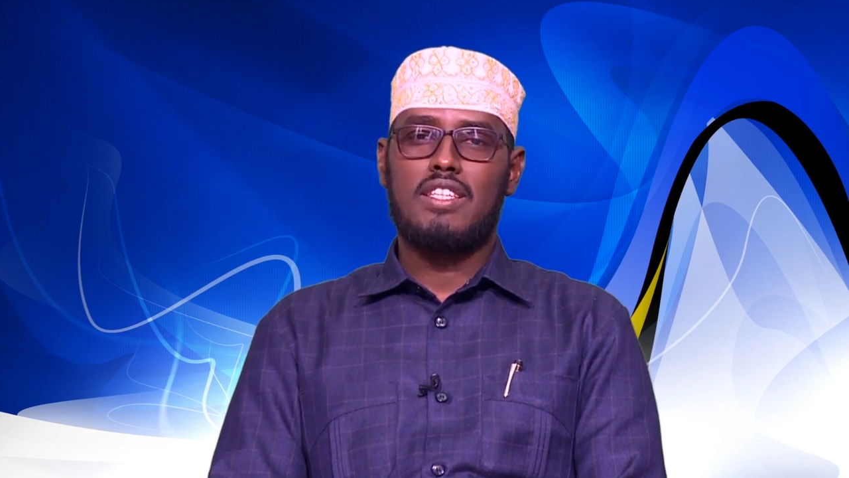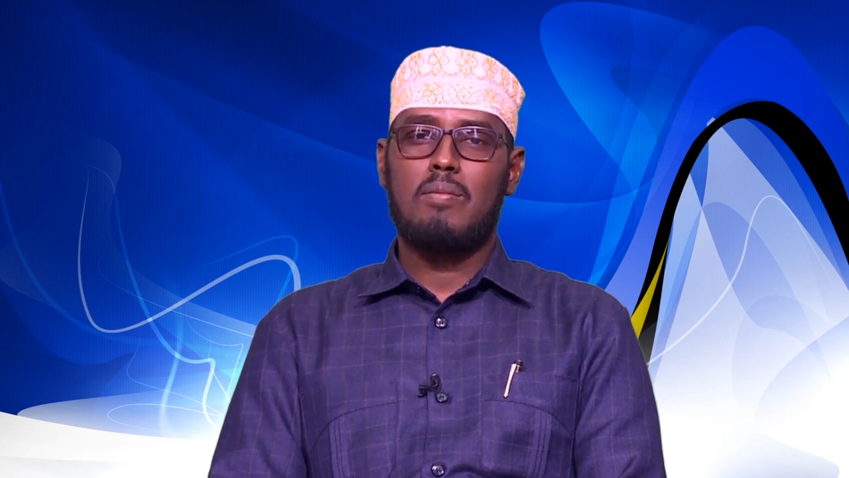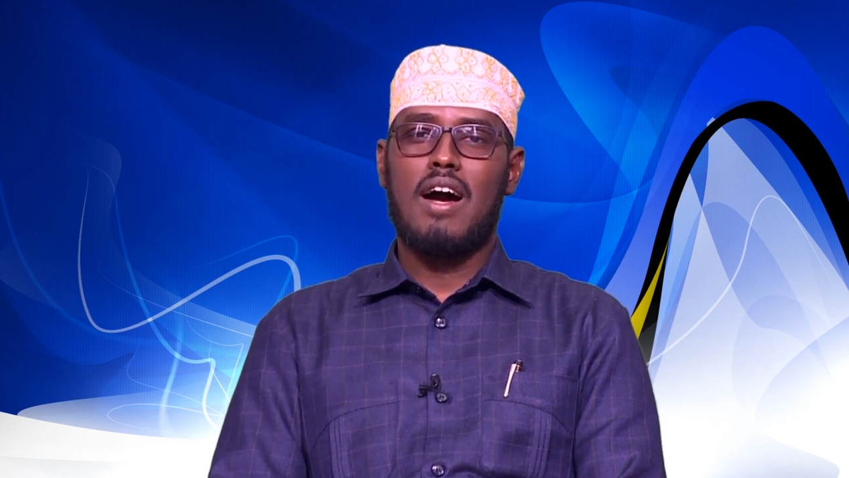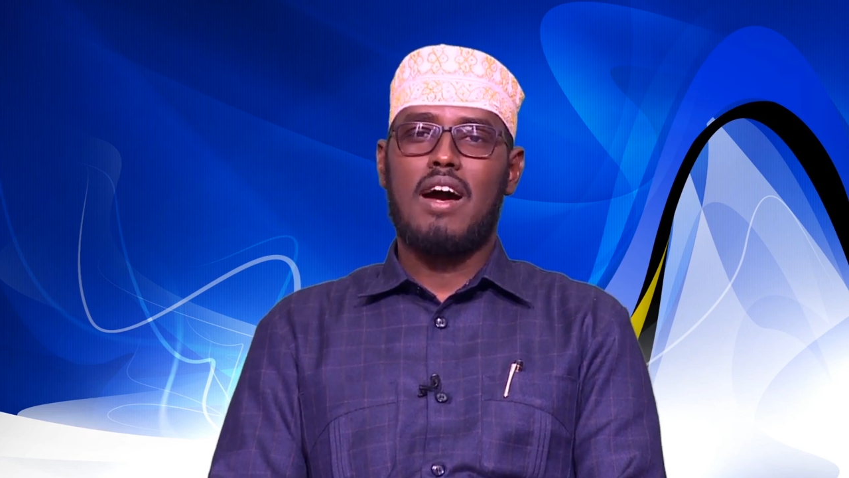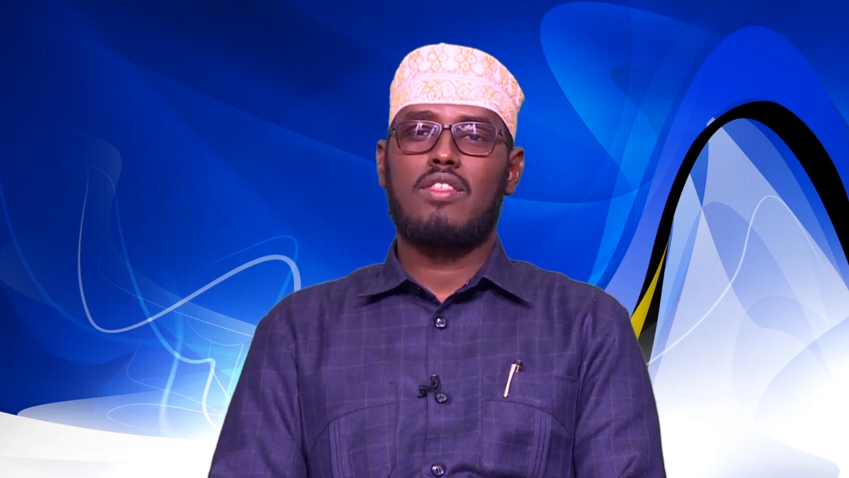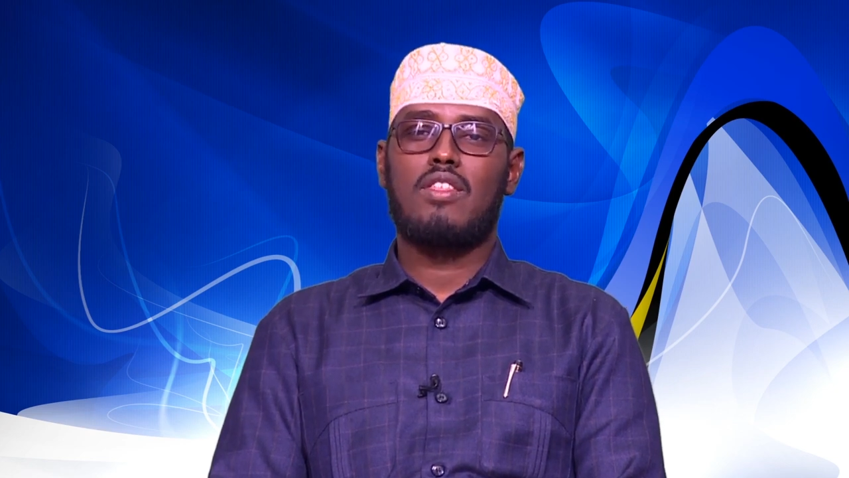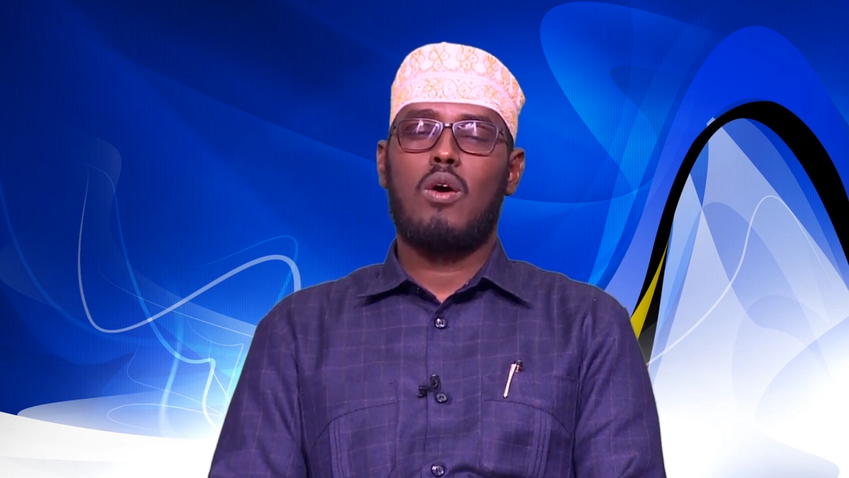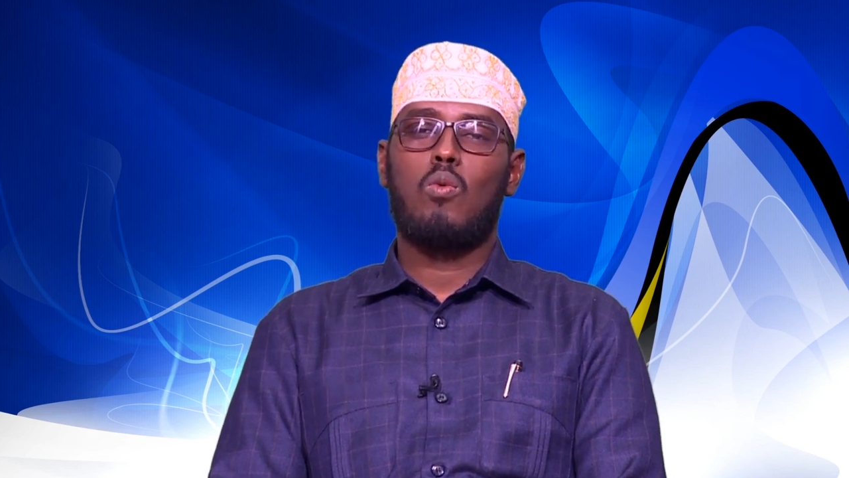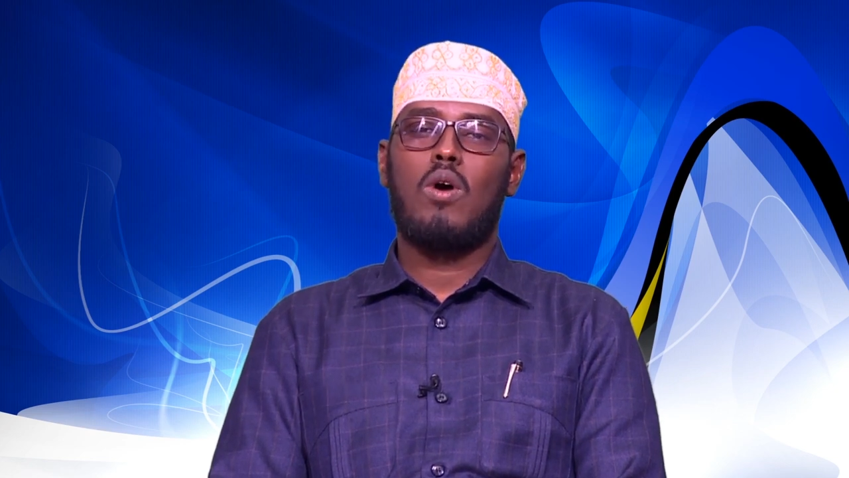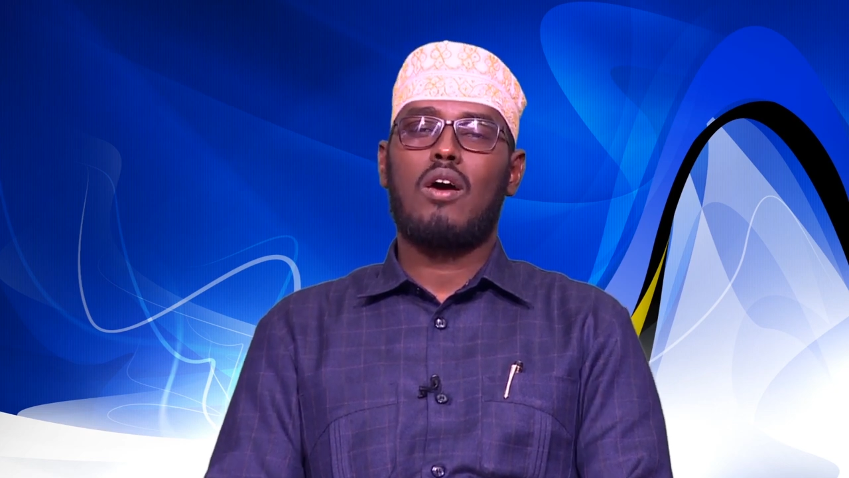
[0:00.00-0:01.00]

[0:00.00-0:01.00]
البحث أو